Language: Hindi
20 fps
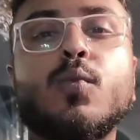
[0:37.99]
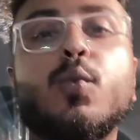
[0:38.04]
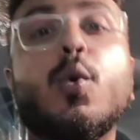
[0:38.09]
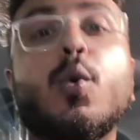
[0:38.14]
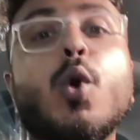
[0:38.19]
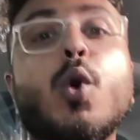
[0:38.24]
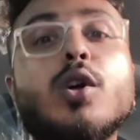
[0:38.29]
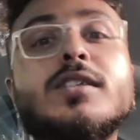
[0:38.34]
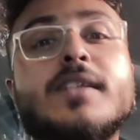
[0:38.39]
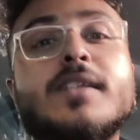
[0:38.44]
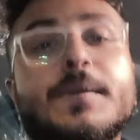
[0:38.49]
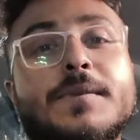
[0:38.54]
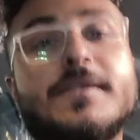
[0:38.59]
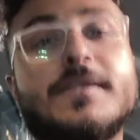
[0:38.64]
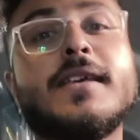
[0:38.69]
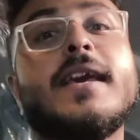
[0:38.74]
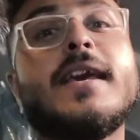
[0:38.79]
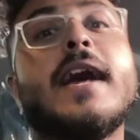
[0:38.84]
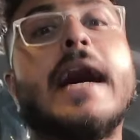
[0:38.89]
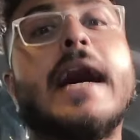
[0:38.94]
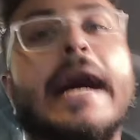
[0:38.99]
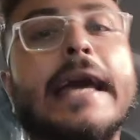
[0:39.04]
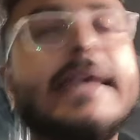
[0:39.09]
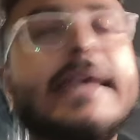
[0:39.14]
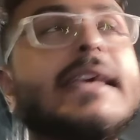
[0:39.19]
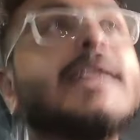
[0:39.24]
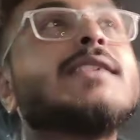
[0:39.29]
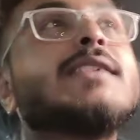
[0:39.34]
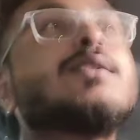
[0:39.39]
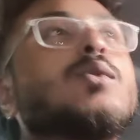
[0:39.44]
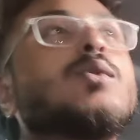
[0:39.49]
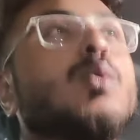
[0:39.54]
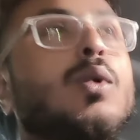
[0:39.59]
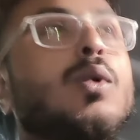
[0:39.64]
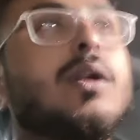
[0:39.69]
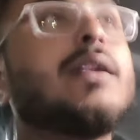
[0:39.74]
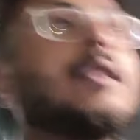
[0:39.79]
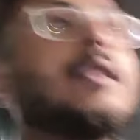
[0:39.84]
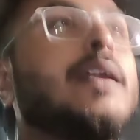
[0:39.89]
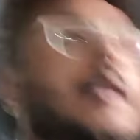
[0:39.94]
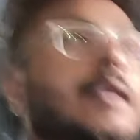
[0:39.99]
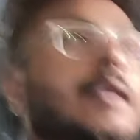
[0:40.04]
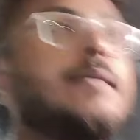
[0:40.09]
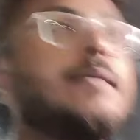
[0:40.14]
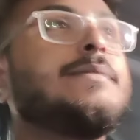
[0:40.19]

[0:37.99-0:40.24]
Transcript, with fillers: वो सबसे हाईएस्ट स्कोरर थे